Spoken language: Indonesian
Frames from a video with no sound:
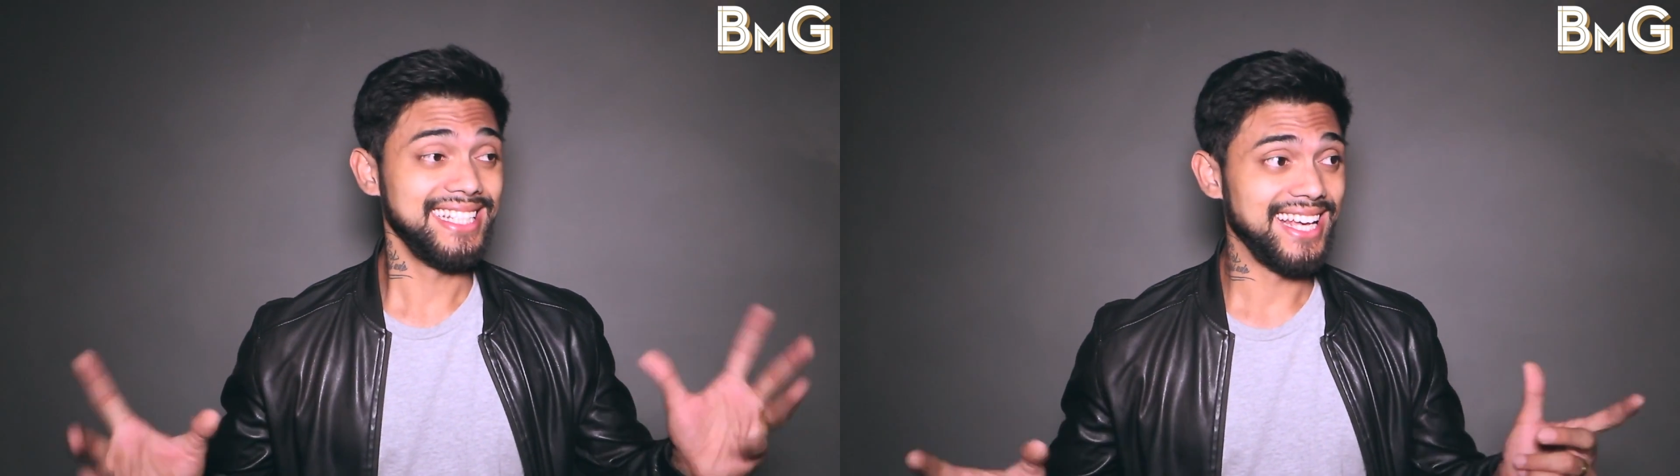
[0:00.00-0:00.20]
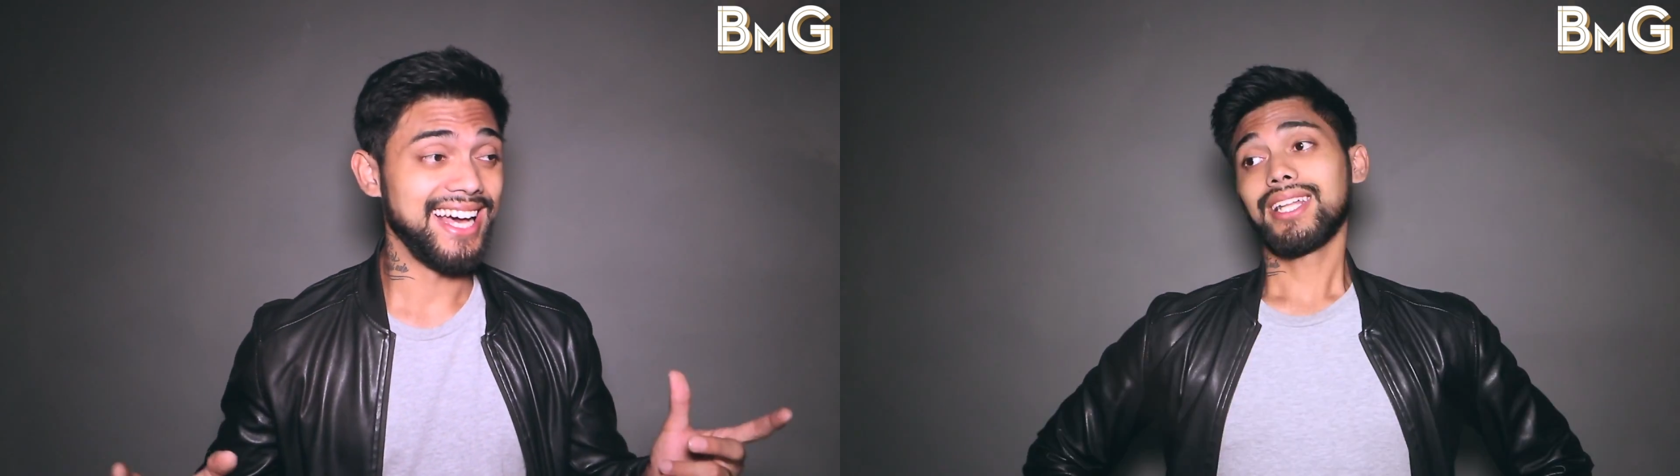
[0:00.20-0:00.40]

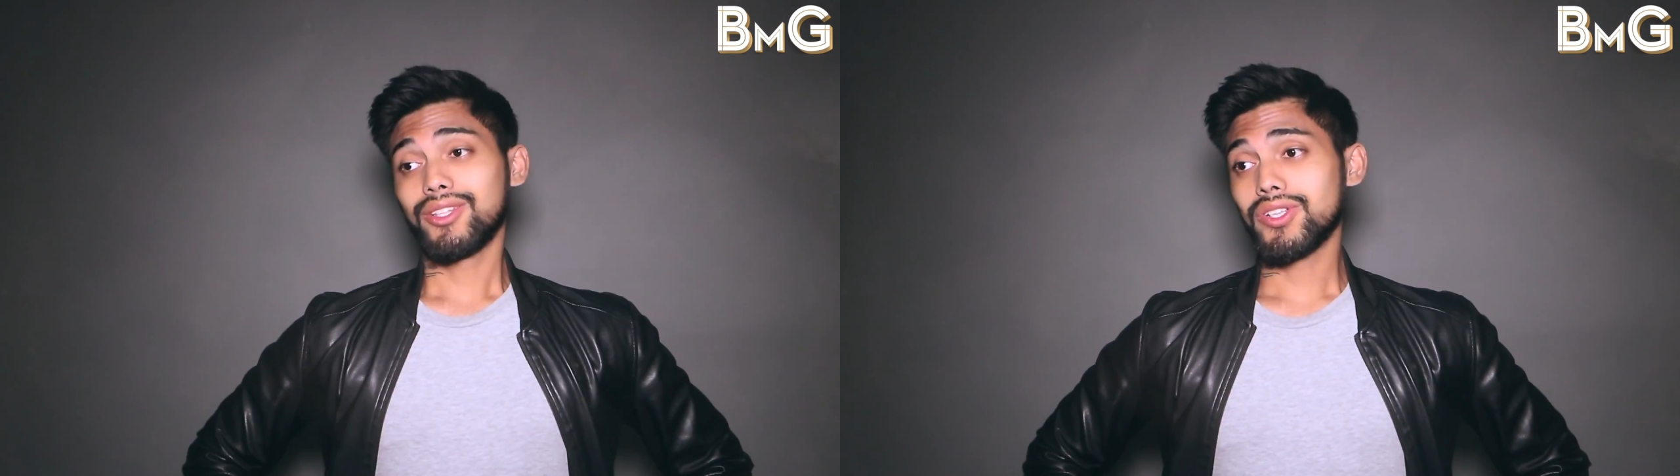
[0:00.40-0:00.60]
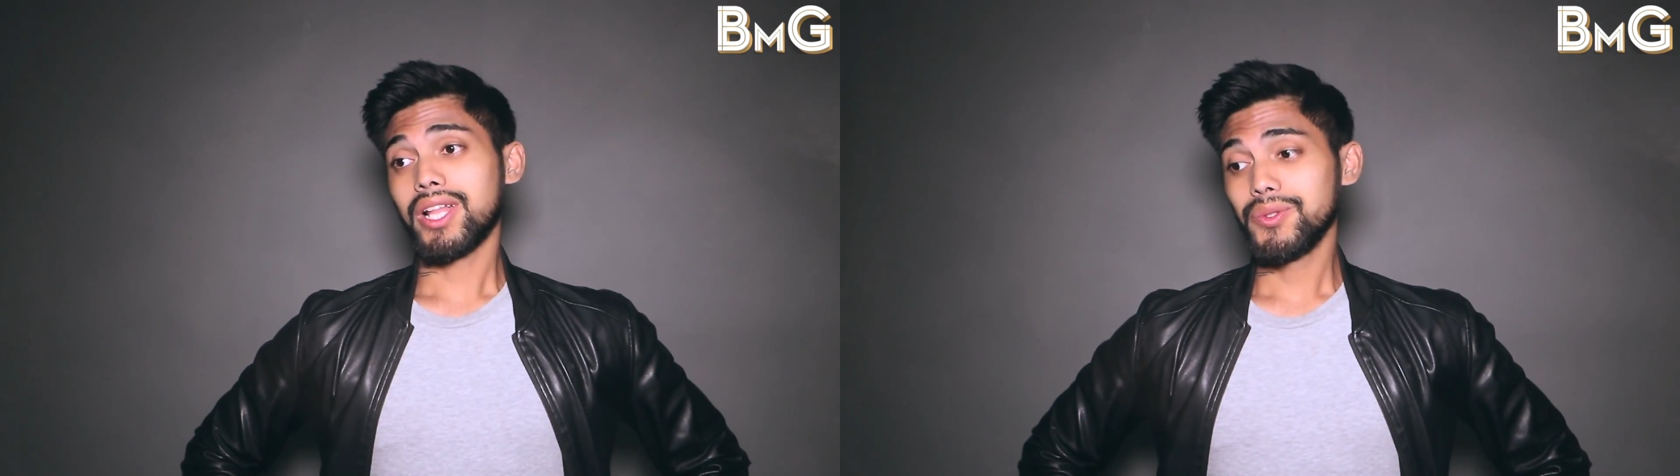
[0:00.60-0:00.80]
Iya,
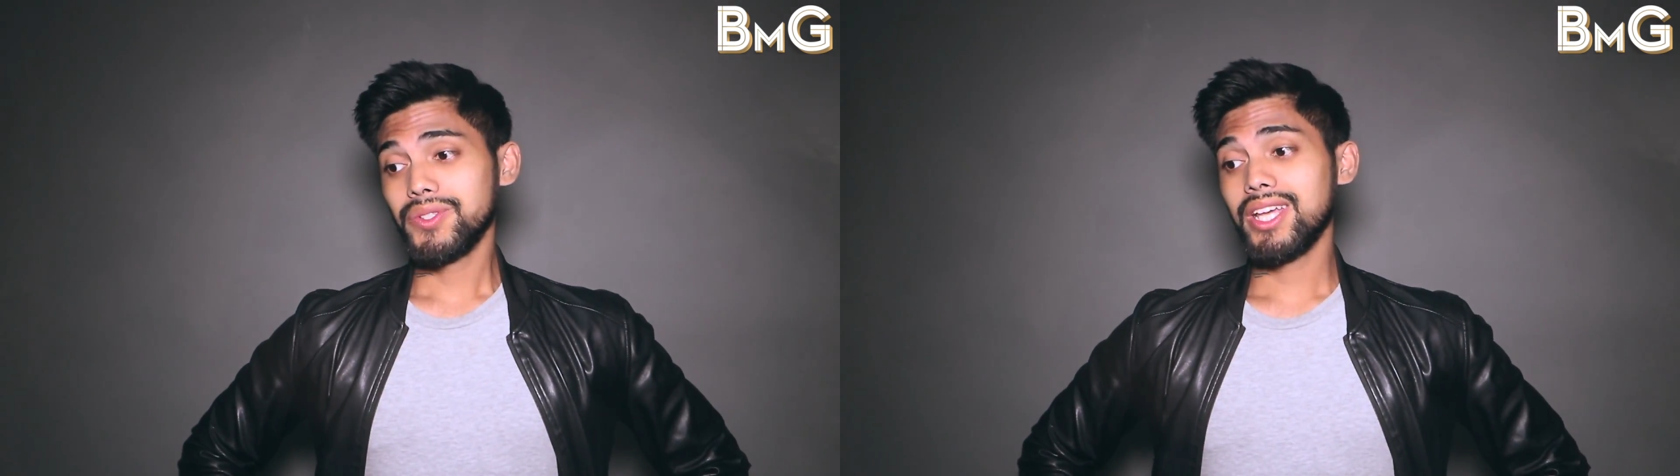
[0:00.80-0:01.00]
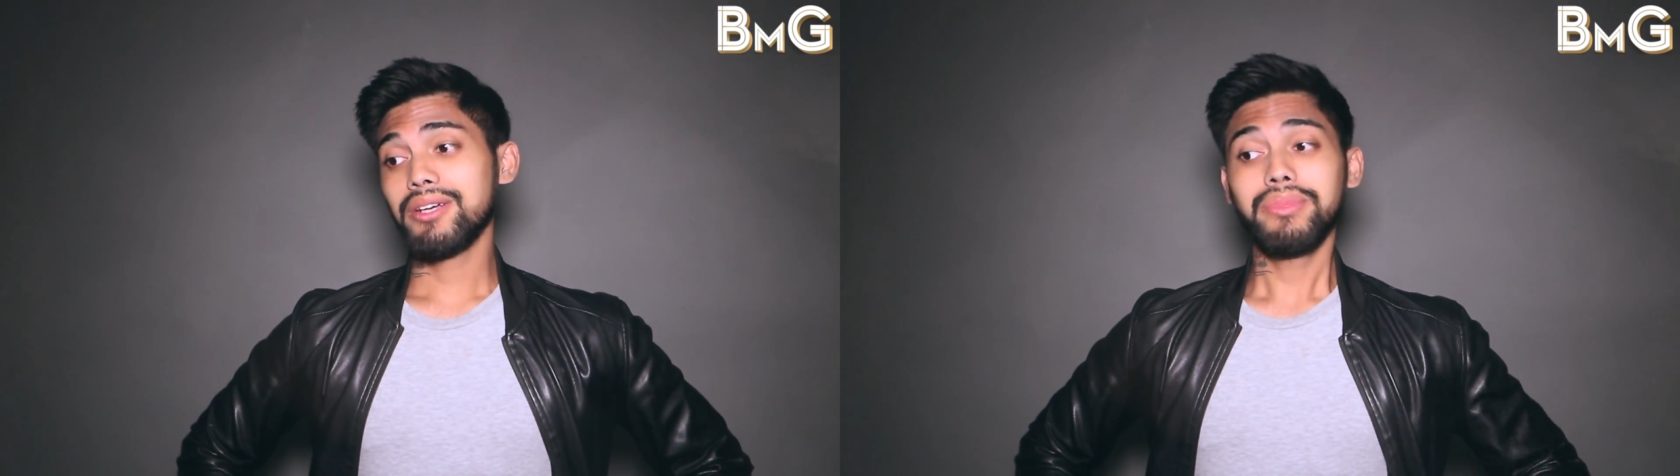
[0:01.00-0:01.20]

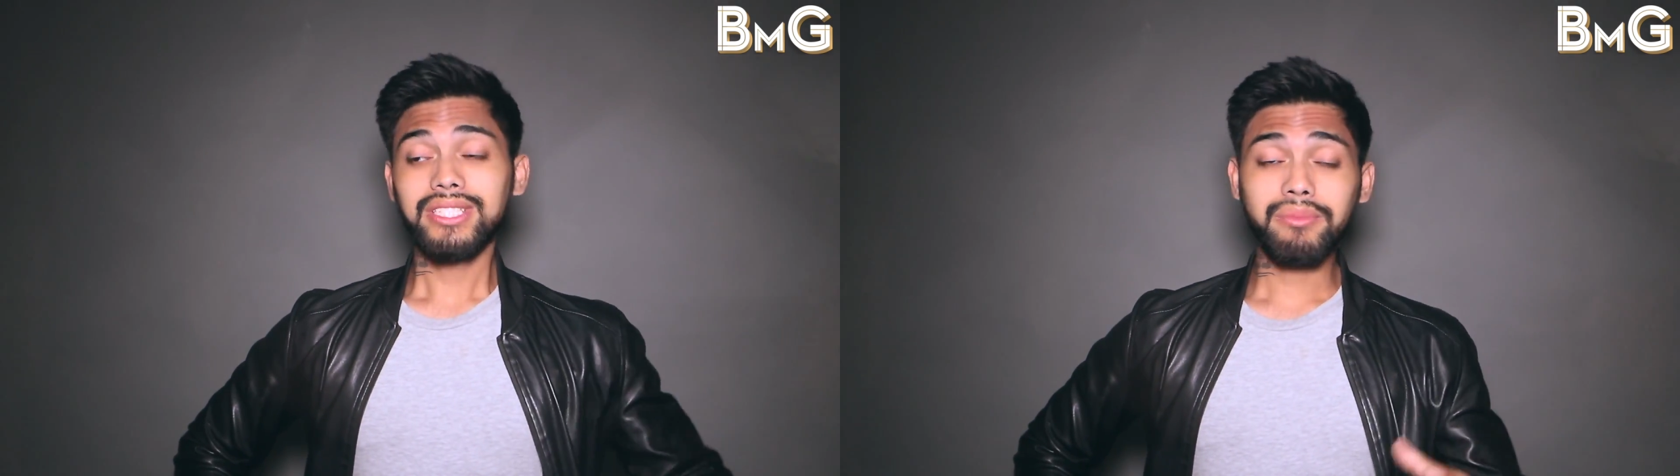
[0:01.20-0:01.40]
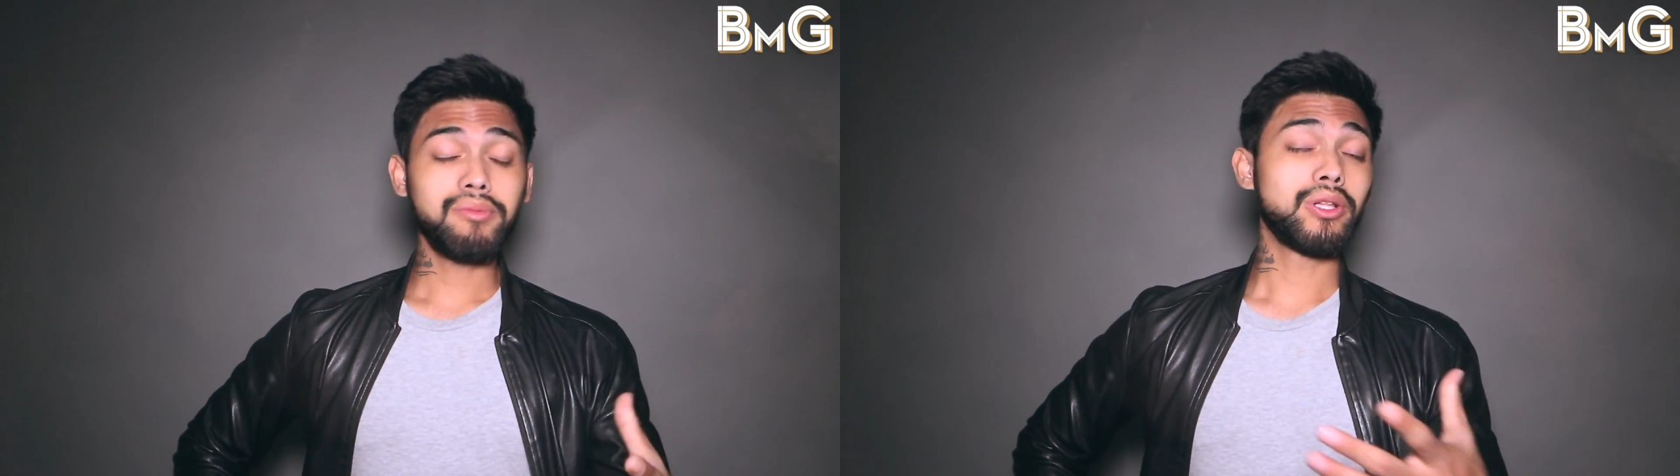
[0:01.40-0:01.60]
satu-satunya yang
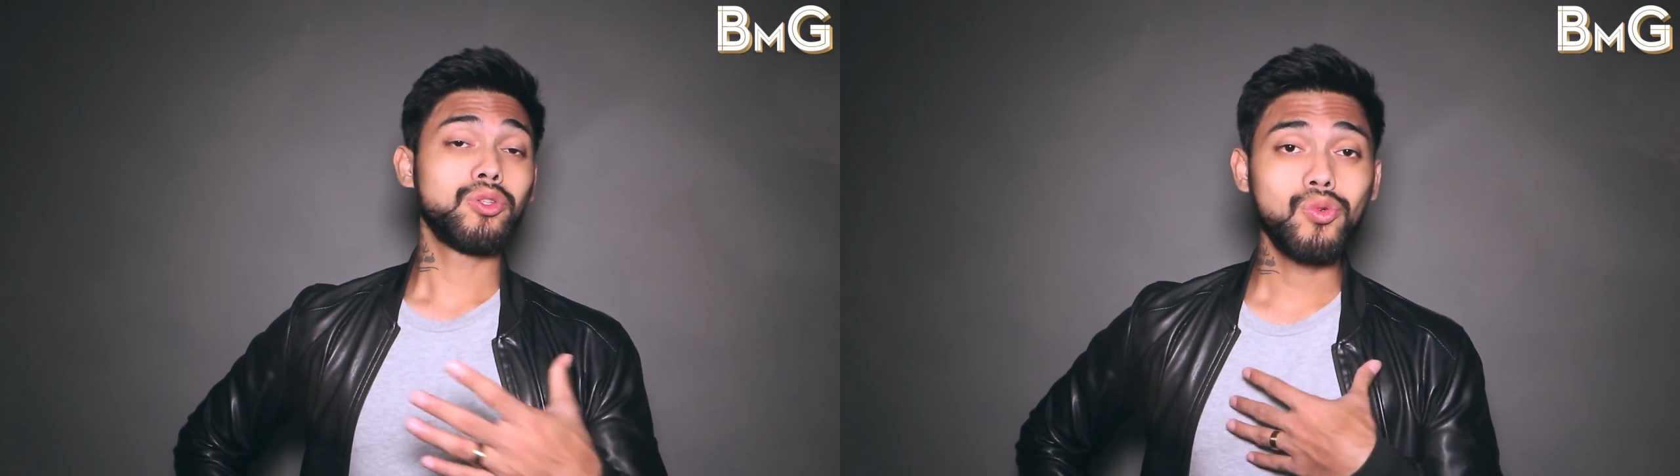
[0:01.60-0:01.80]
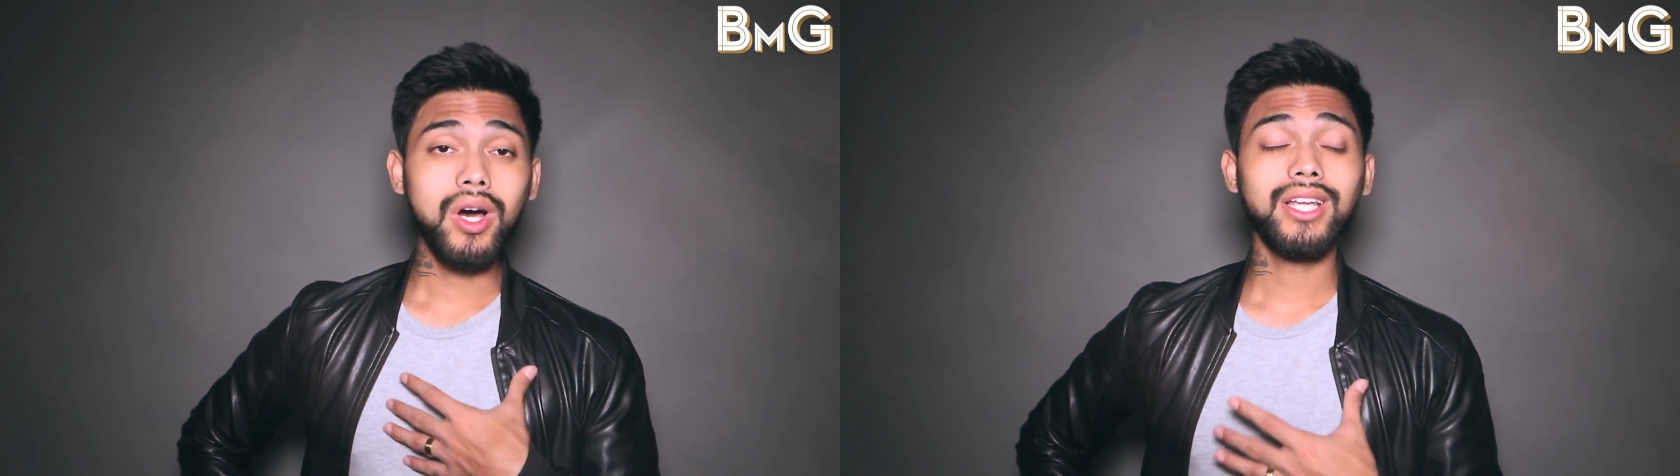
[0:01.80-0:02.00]
bisa
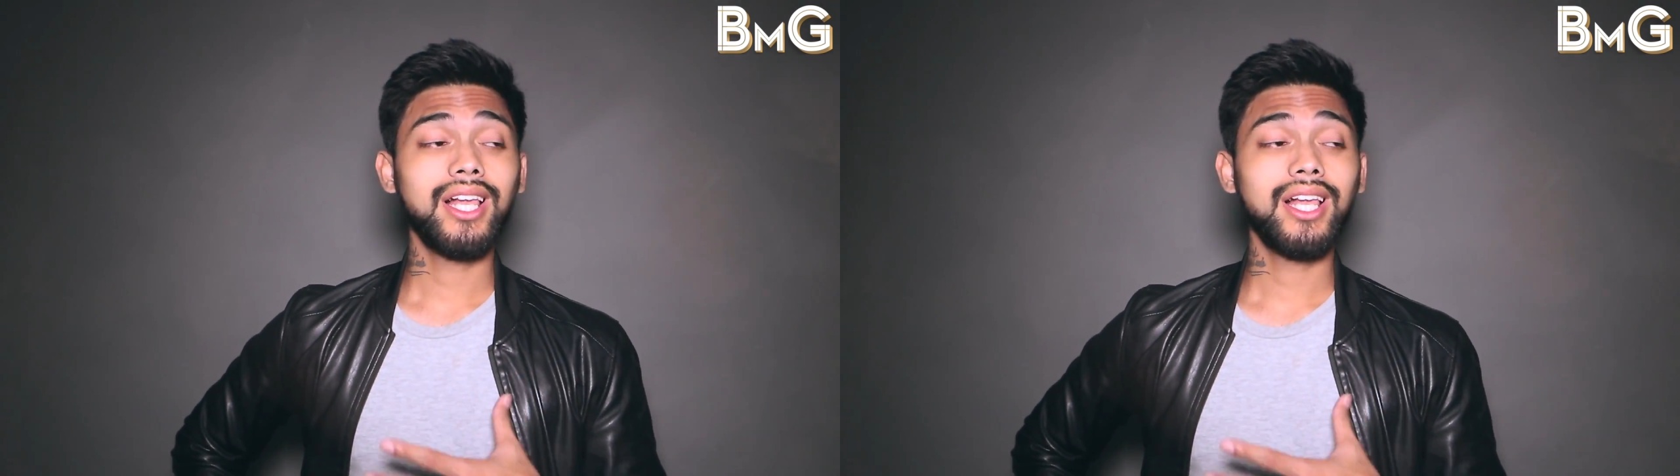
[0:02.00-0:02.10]
membantu gue